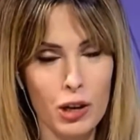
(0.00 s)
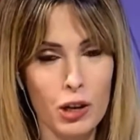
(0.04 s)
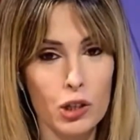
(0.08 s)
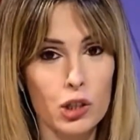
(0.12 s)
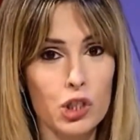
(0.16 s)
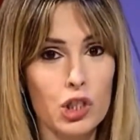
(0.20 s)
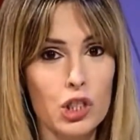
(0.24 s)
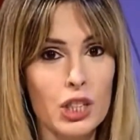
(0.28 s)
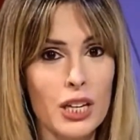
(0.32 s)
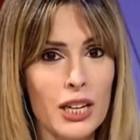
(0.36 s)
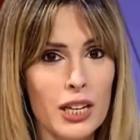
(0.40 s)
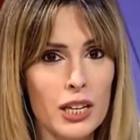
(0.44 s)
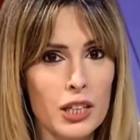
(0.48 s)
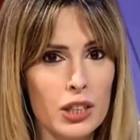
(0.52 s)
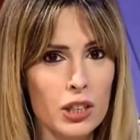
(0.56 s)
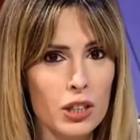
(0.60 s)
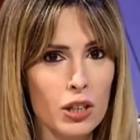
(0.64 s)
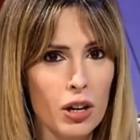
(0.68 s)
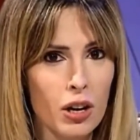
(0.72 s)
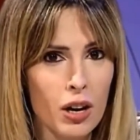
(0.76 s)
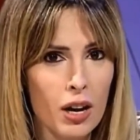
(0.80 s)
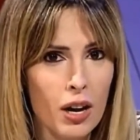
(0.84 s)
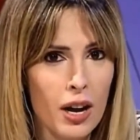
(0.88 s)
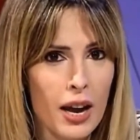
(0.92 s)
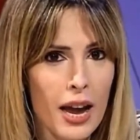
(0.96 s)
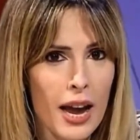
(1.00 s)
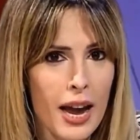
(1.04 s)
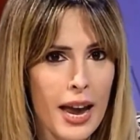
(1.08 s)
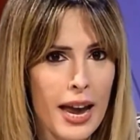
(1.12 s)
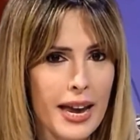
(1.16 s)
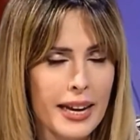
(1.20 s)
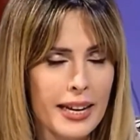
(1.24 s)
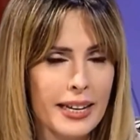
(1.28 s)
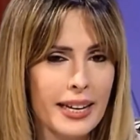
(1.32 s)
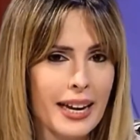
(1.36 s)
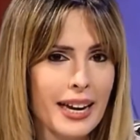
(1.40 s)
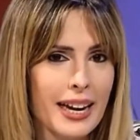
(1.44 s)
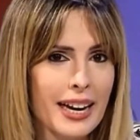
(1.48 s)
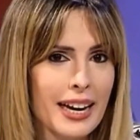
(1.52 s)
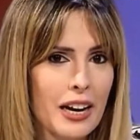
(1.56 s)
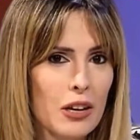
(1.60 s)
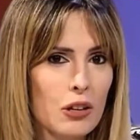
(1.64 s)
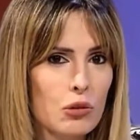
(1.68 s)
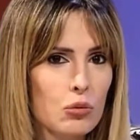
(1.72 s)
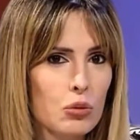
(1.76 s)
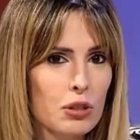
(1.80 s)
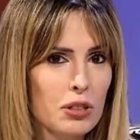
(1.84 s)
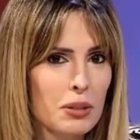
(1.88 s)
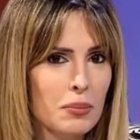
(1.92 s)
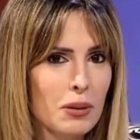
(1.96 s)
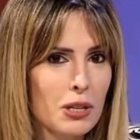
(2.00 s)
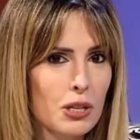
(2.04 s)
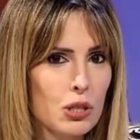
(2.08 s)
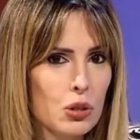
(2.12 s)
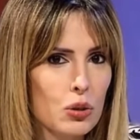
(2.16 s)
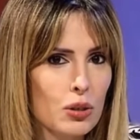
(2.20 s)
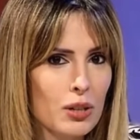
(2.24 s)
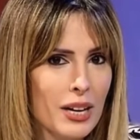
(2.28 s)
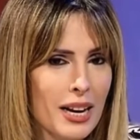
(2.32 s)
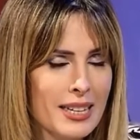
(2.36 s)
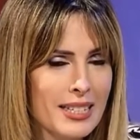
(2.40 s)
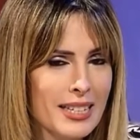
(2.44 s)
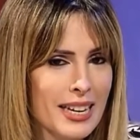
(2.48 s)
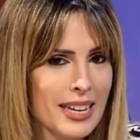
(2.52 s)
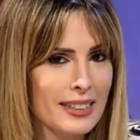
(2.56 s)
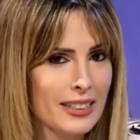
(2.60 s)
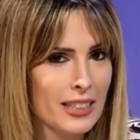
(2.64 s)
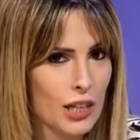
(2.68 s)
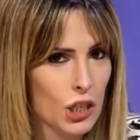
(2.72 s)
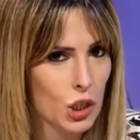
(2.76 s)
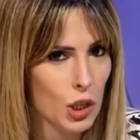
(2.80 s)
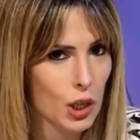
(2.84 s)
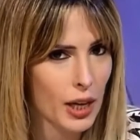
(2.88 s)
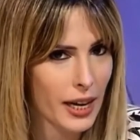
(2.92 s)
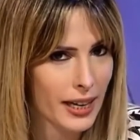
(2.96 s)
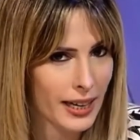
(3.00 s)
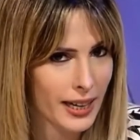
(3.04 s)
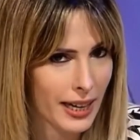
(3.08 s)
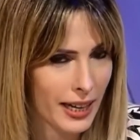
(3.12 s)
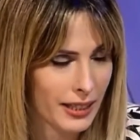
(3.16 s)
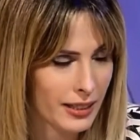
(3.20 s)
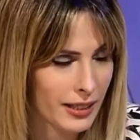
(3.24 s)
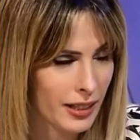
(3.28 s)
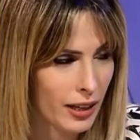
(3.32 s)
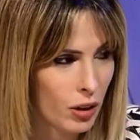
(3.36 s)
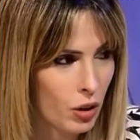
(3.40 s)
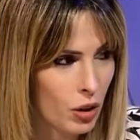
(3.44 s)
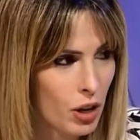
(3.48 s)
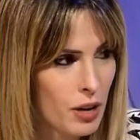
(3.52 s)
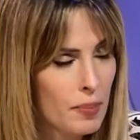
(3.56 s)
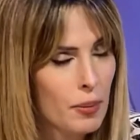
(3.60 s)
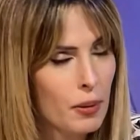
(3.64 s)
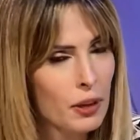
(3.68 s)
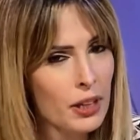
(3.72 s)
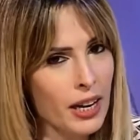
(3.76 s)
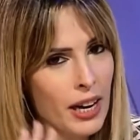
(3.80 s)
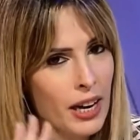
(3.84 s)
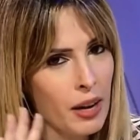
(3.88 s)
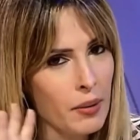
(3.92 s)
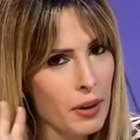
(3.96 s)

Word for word: Lo cierto es que en las últimas horas estalló el escándalo. ¿Y por qué mm.